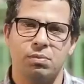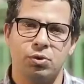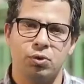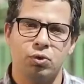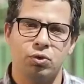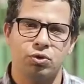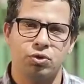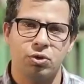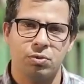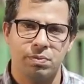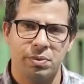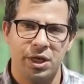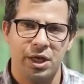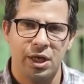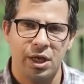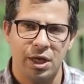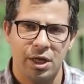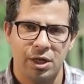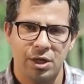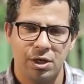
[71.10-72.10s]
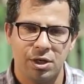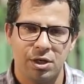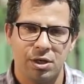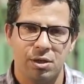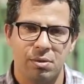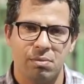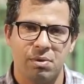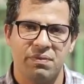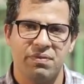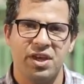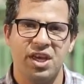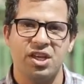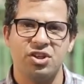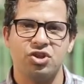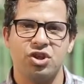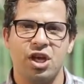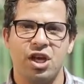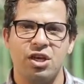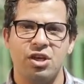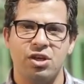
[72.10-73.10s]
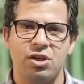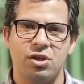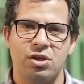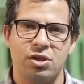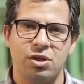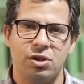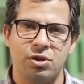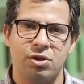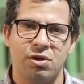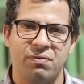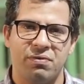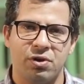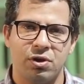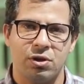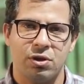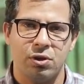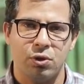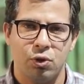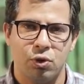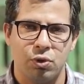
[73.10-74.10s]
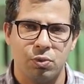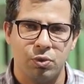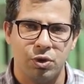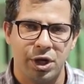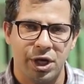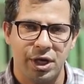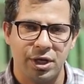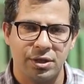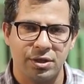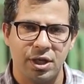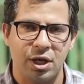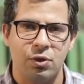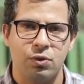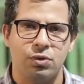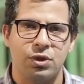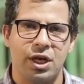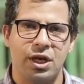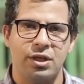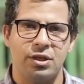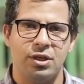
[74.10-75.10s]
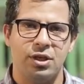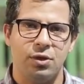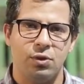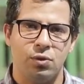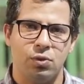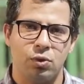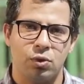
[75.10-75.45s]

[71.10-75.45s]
بنقصد بيها ان ما فيهاش اي اضافات لهرمونات او تعديل